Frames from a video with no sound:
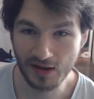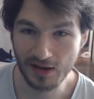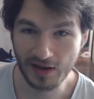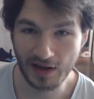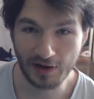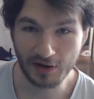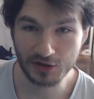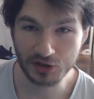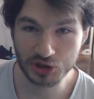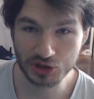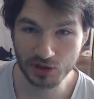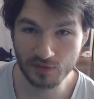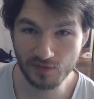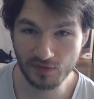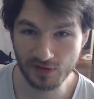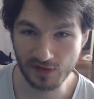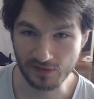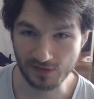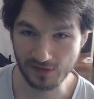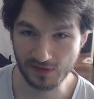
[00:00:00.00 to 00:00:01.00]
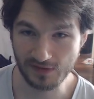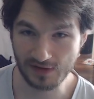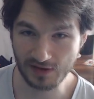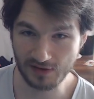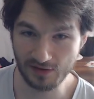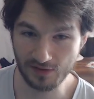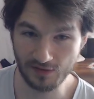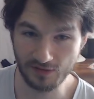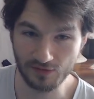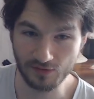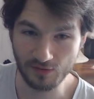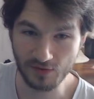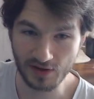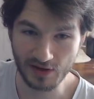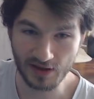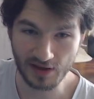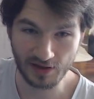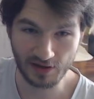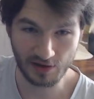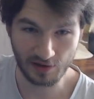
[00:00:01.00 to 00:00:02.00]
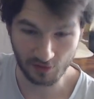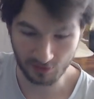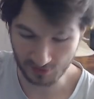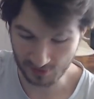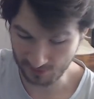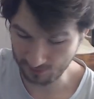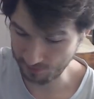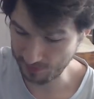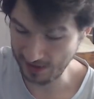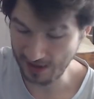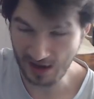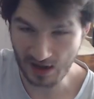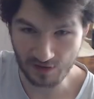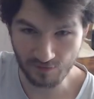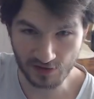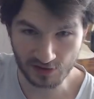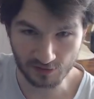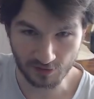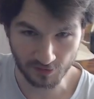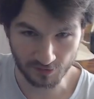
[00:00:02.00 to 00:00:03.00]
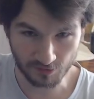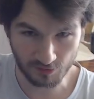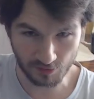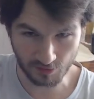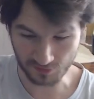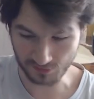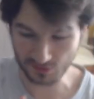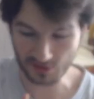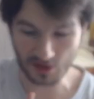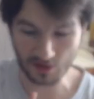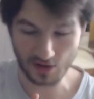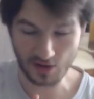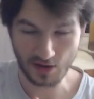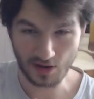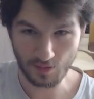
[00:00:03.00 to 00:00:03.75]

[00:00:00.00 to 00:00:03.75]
Aber das stimmt nicht. Ich hatte das so in Erinnerung, dass pH-Wert doch so ist hier.